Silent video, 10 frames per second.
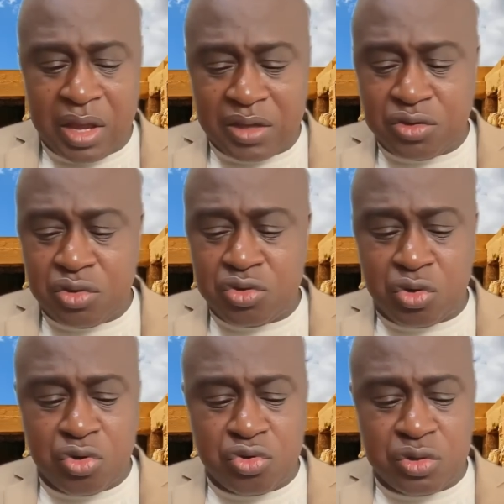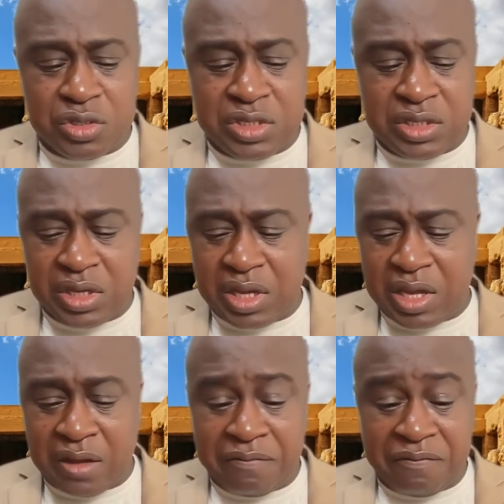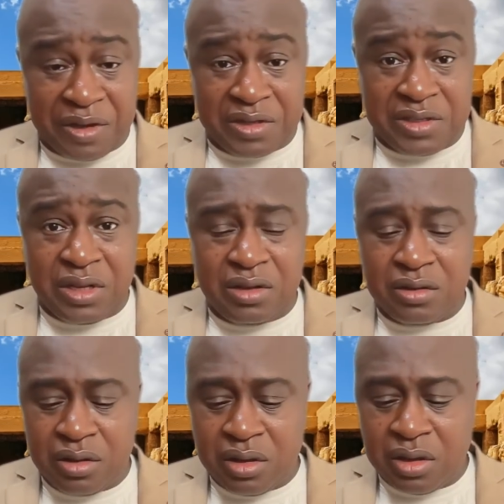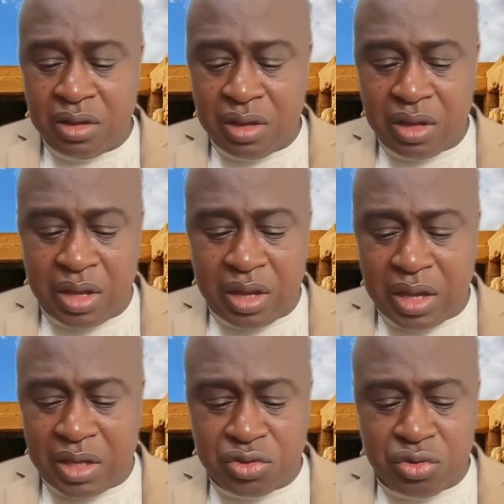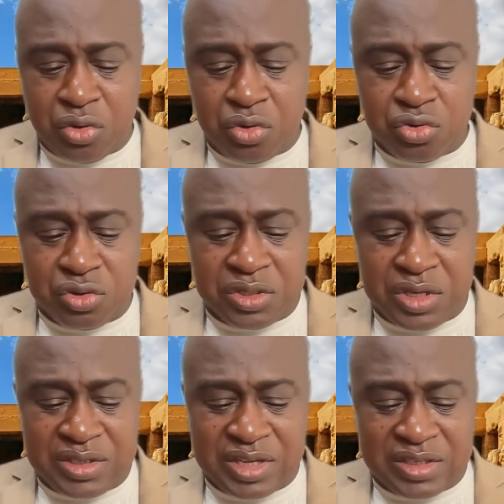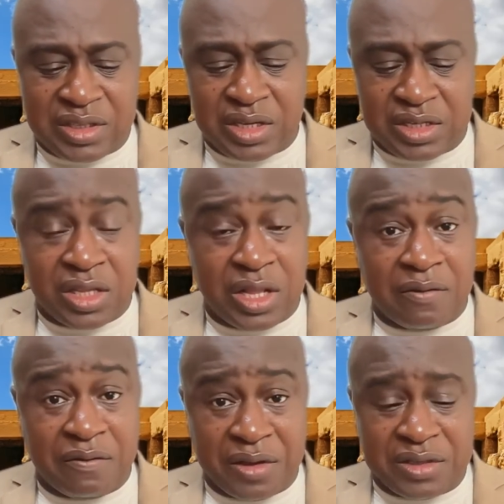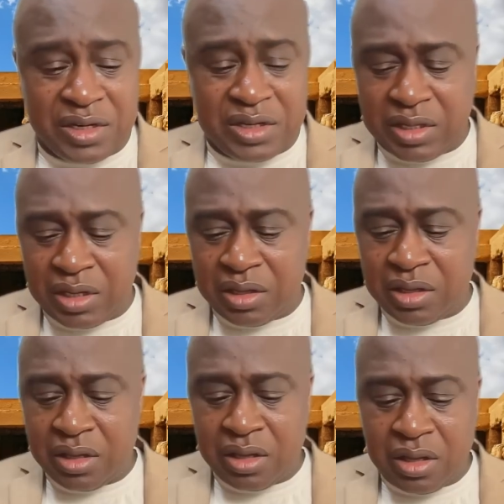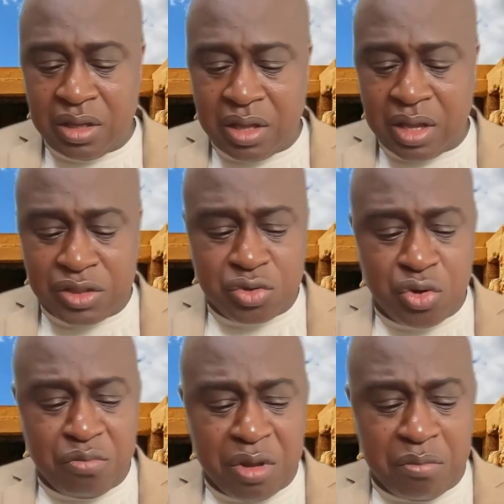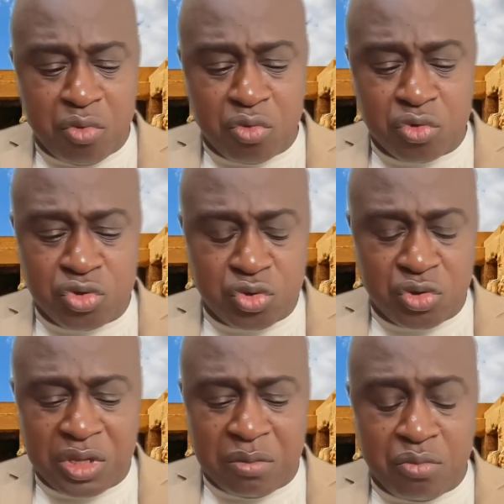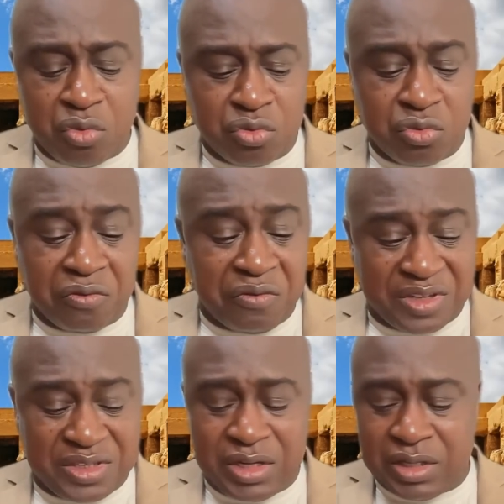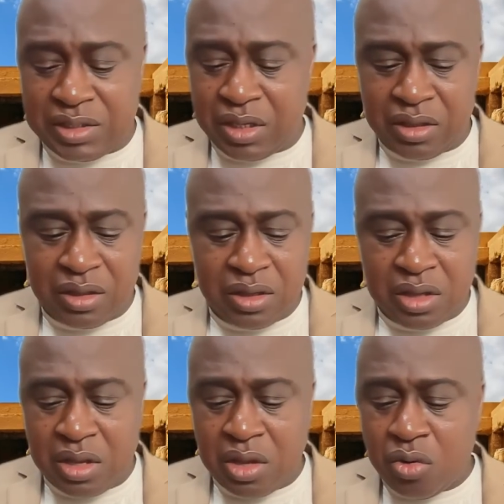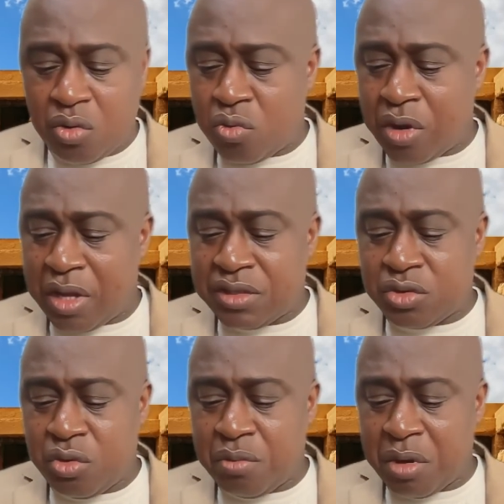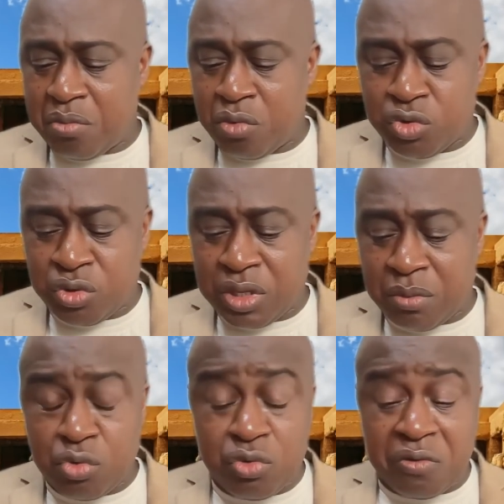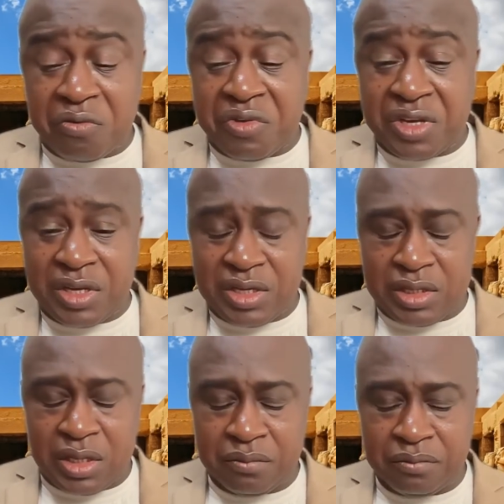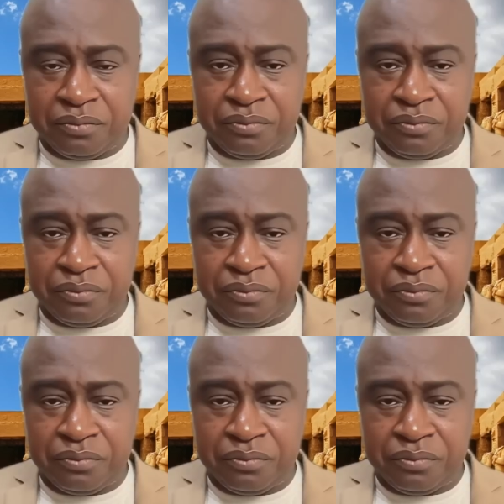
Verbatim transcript: Est-ce que ce que je dis est fertile est-ce que j'utilise des énergies de la fertilité? Est-ce que mes mots sont des mots de fertilité? Ou est-ce que mes mots sont des mots de virilité?